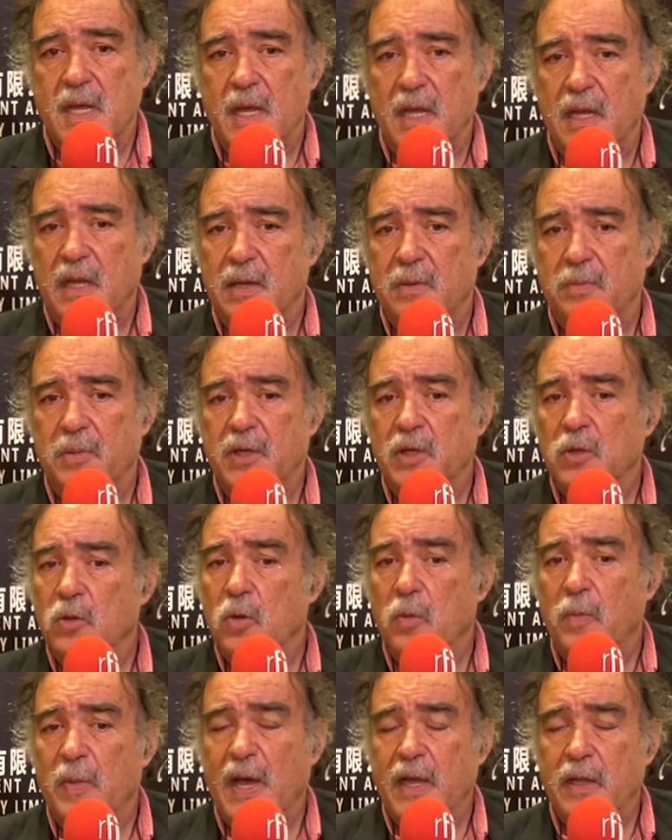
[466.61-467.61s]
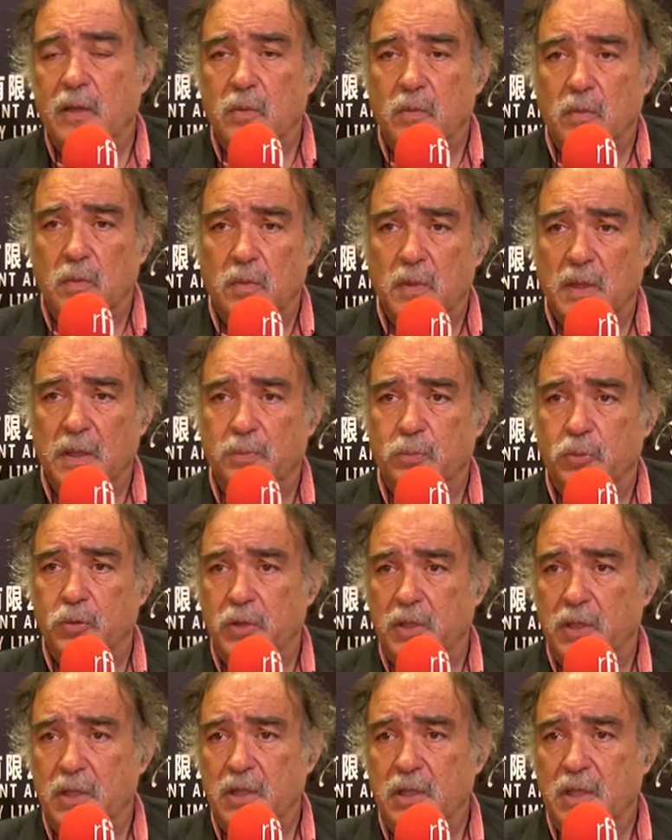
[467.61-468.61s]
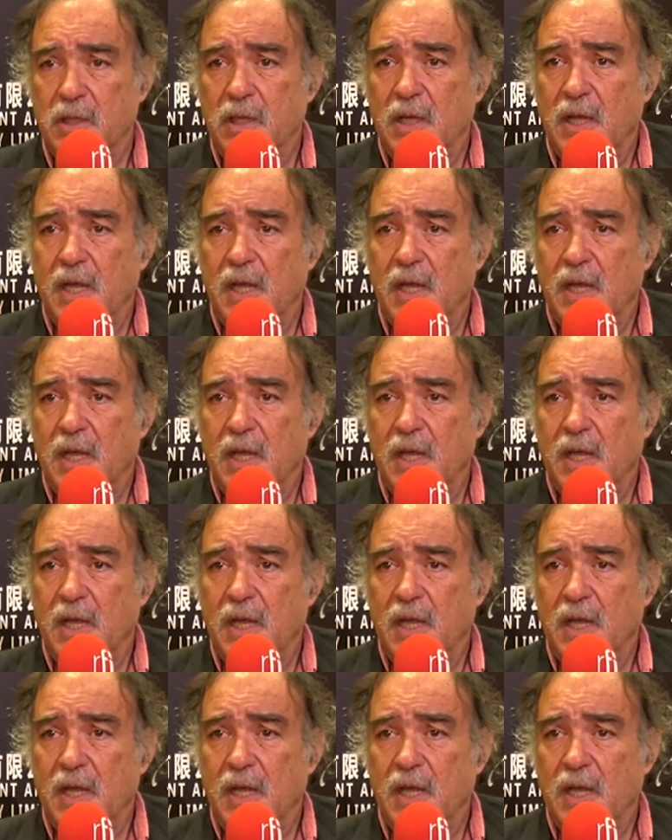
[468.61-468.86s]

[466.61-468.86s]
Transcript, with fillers: eh, em abril ou maio, eh, por aí.